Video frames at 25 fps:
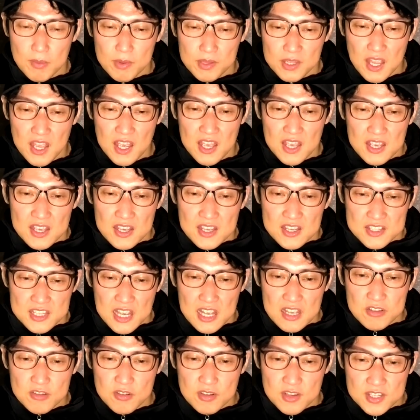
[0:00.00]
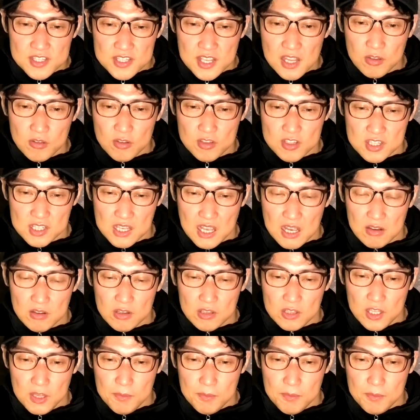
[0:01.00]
べて31セント違う。